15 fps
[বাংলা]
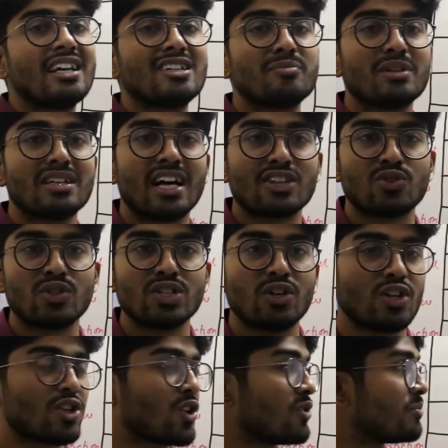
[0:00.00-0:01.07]
এটিপি না তৈরি
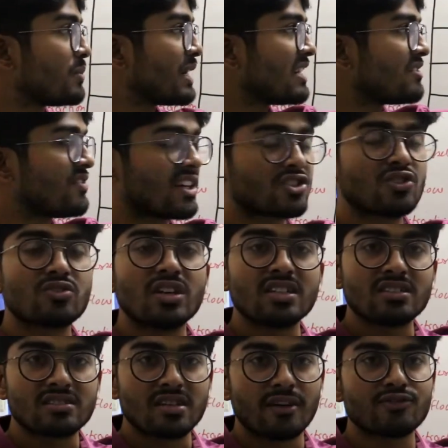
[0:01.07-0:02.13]
হলে তখন ব্রেনের ফাংশনগুলো
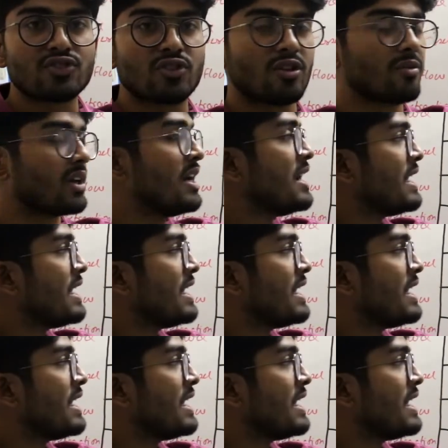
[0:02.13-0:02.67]
ডিসরাপশন হবে